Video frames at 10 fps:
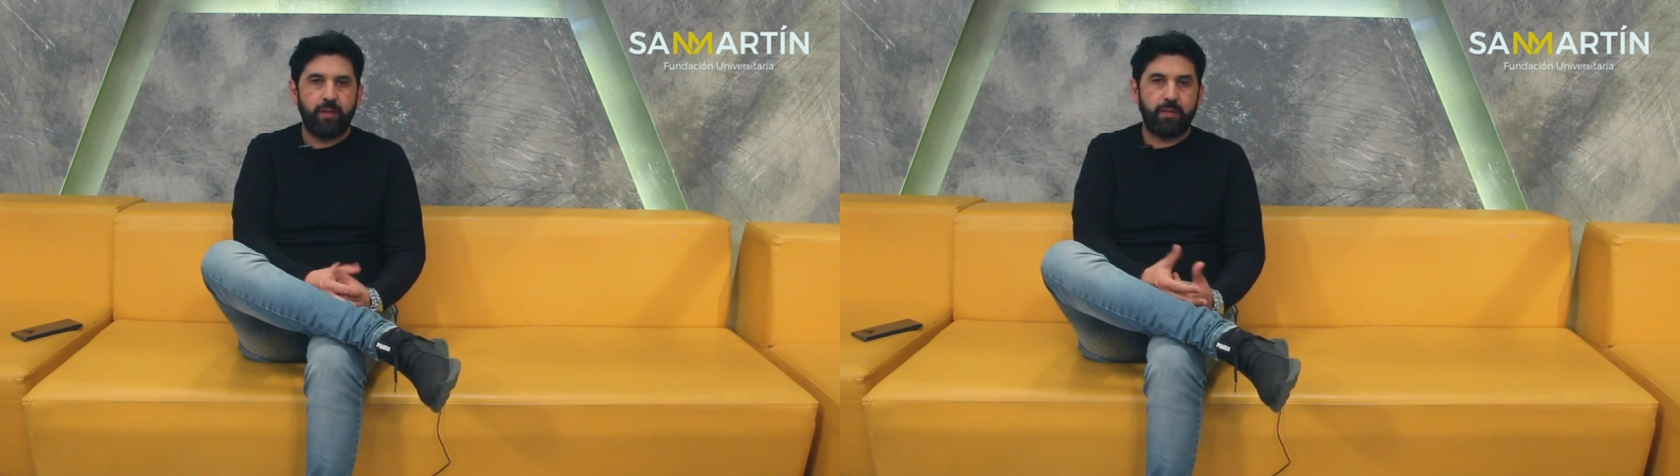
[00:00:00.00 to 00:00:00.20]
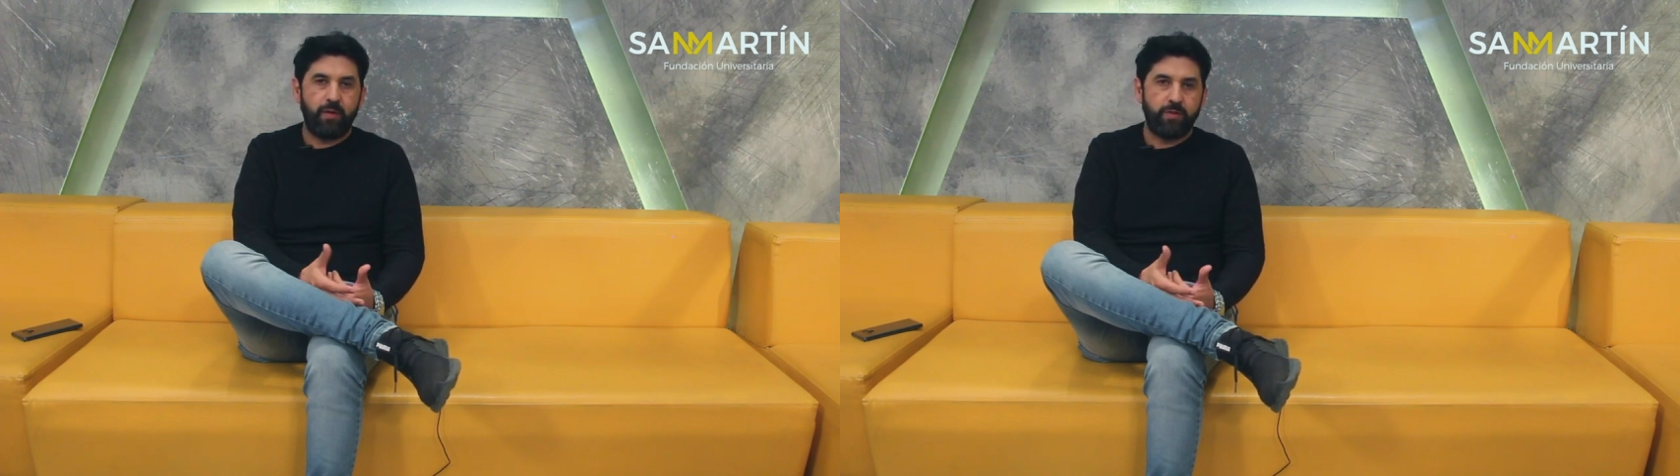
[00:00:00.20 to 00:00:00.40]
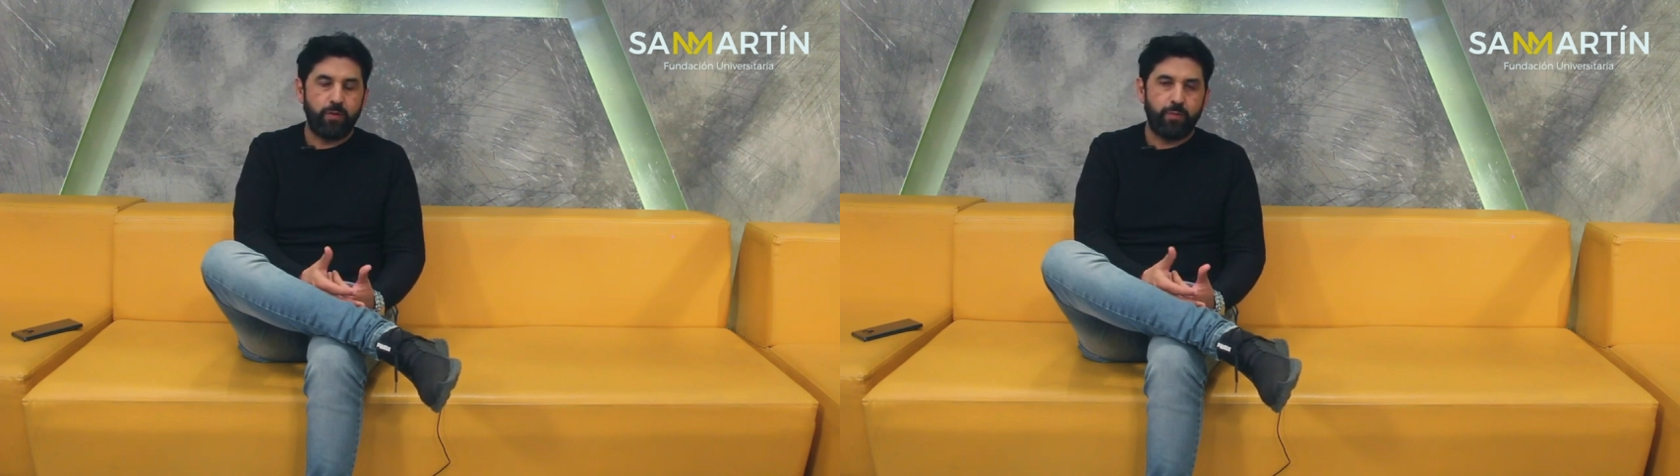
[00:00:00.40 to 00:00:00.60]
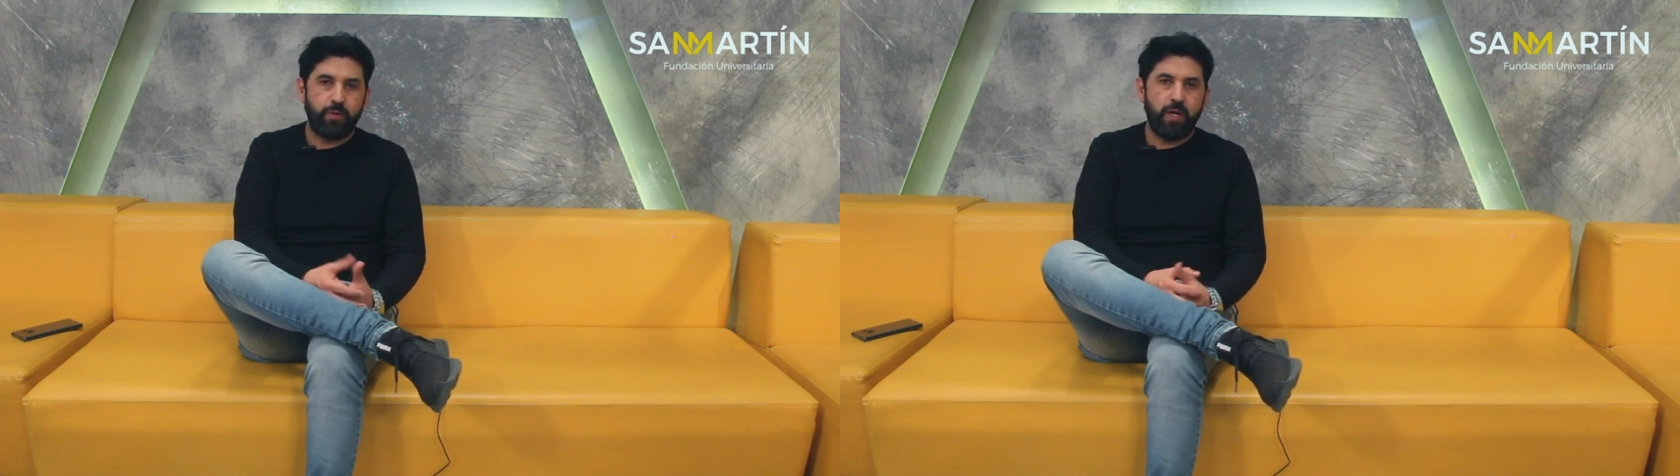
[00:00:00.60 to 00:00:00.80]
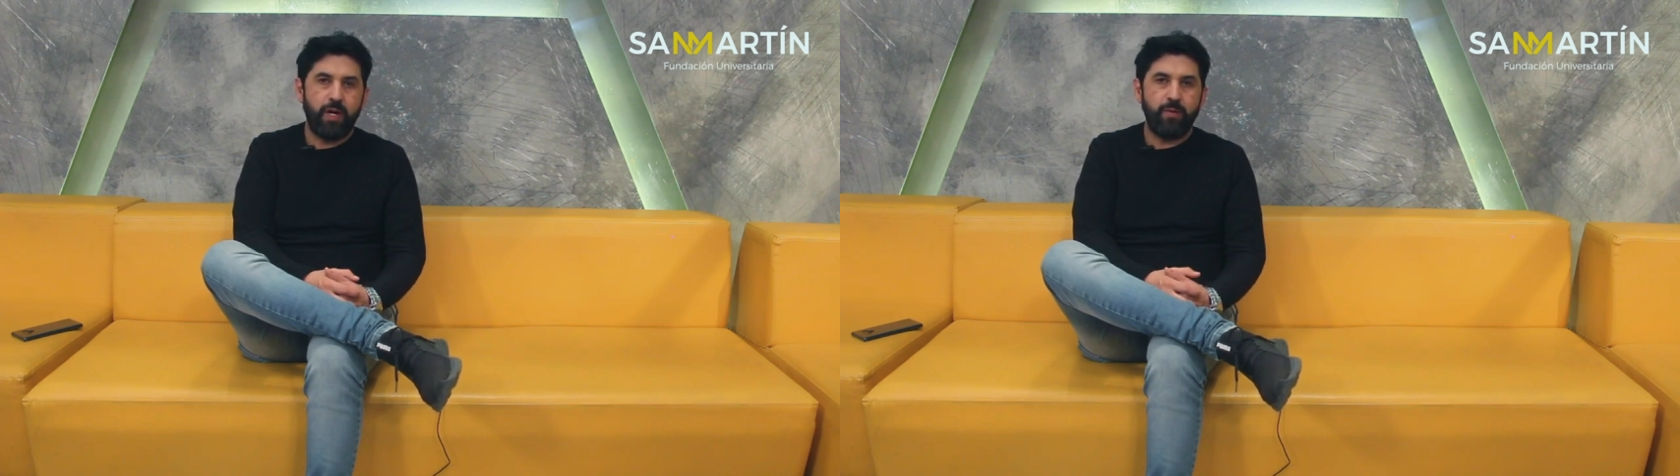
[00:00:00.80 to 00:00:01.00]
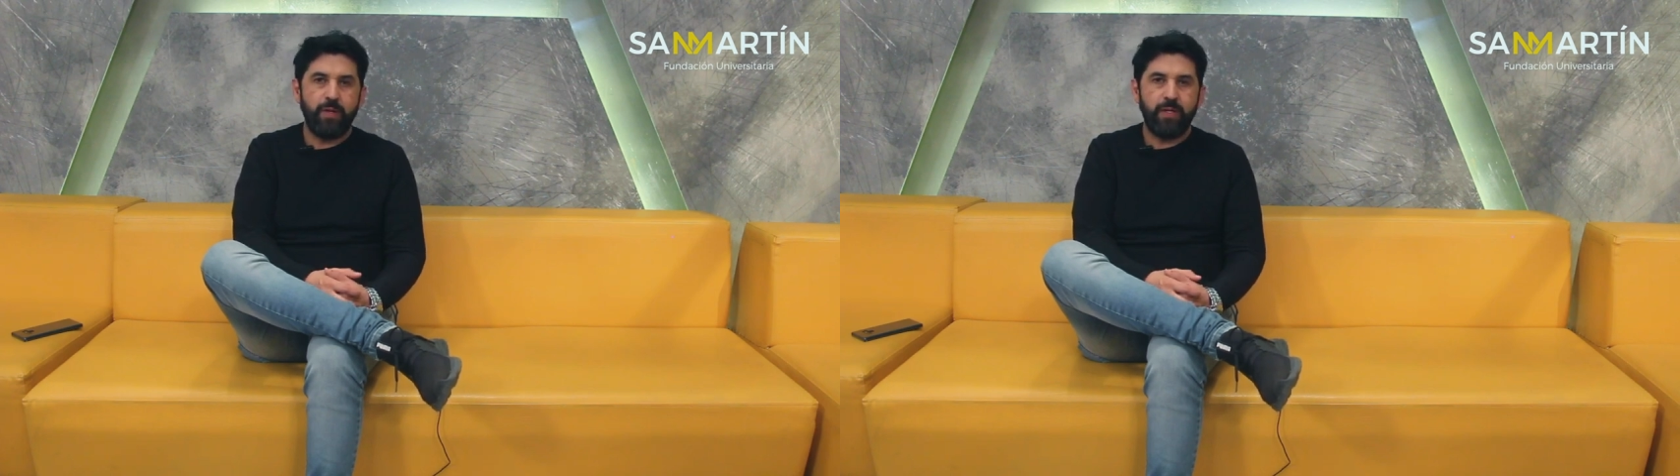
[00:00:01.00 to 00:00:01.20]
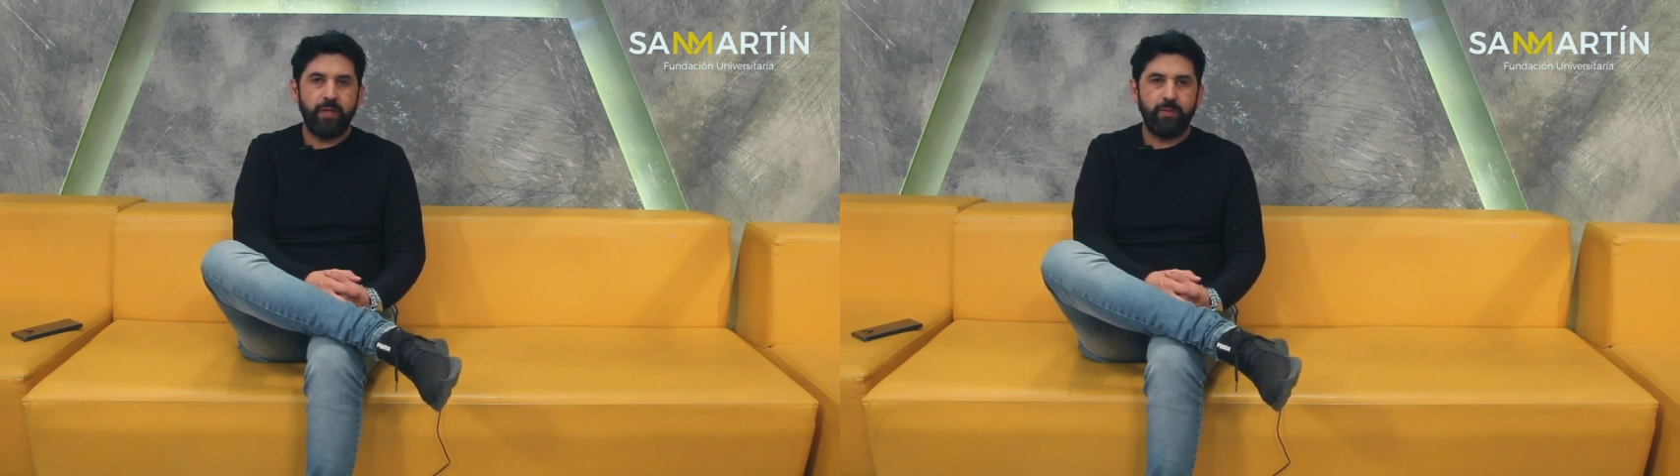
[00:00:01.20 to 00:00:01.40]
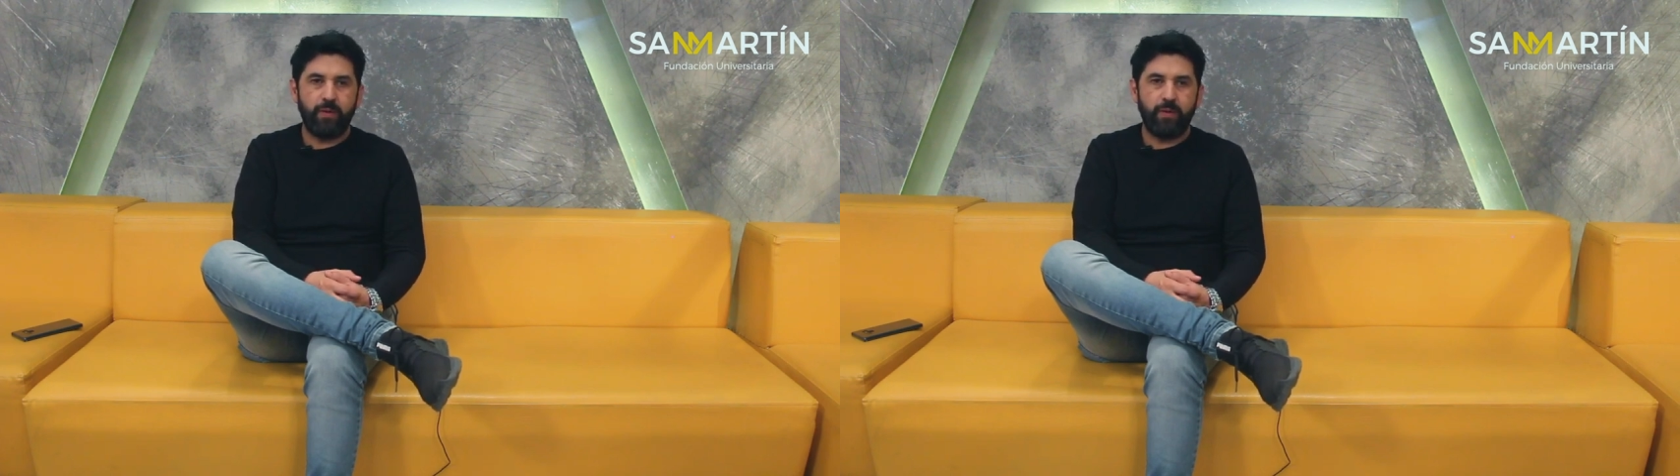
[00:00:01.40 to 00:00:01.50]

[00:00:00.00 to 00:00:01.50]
televisión por cable,